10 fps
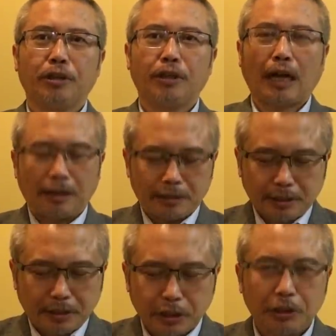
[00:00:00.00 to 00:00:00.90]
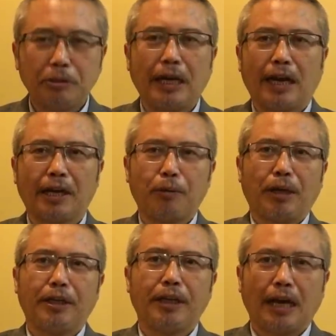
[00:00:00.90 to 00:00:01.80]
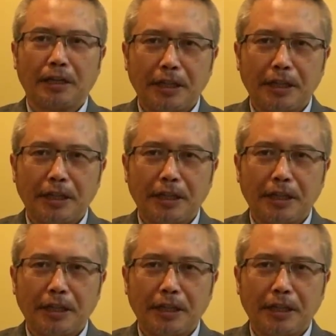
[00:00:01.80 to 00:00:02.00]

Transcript: 那这是基于两个原因啊。